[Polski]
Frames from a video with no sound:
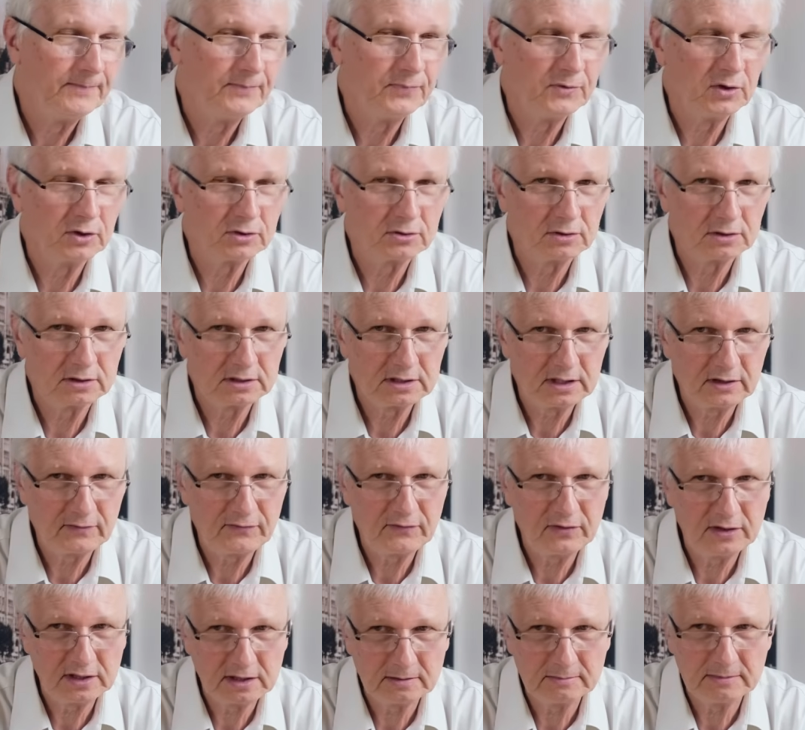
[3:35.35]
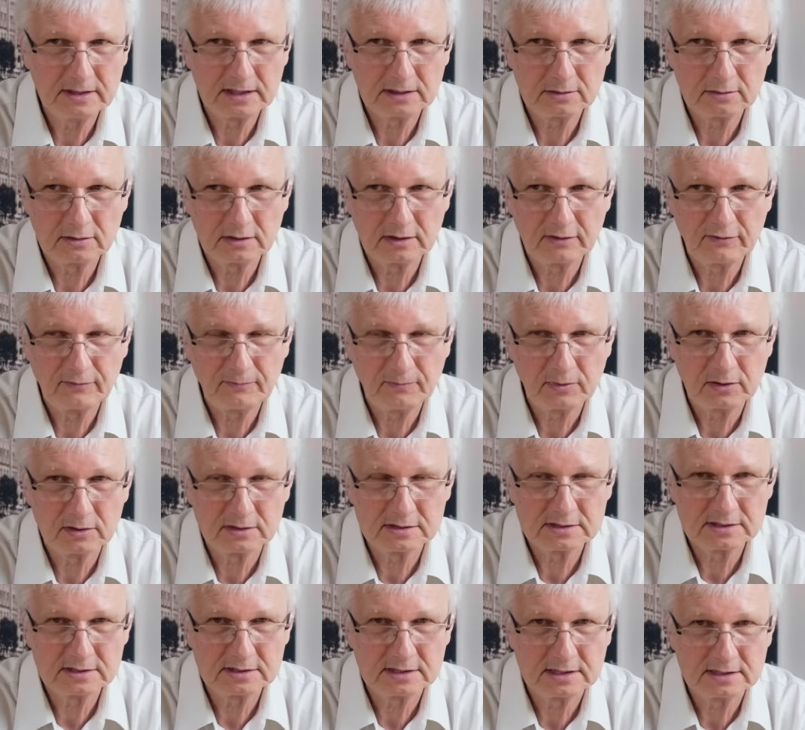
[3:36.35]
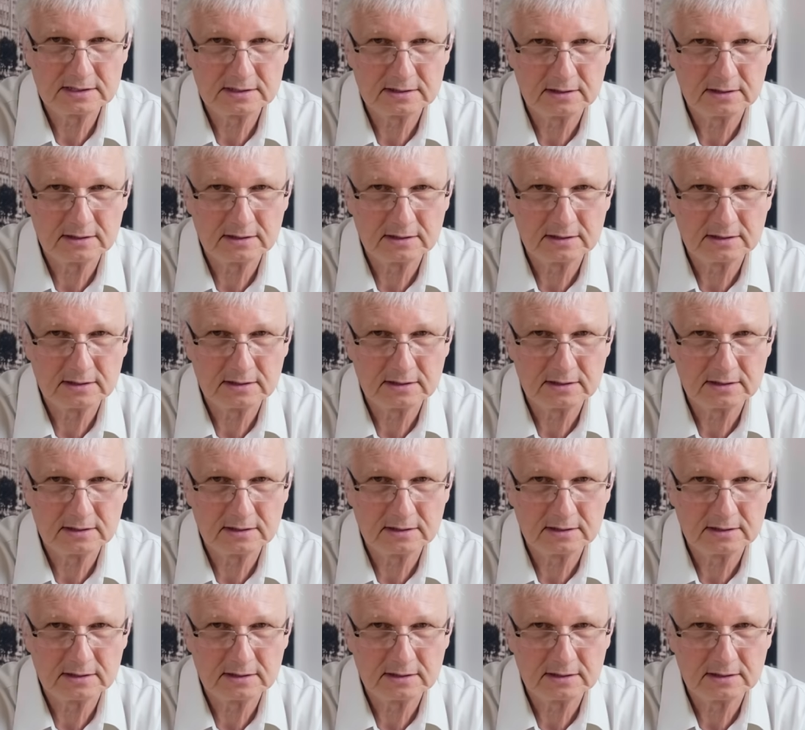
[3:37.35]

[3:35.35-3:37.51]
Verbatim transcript: no to te firmy, które w Polsce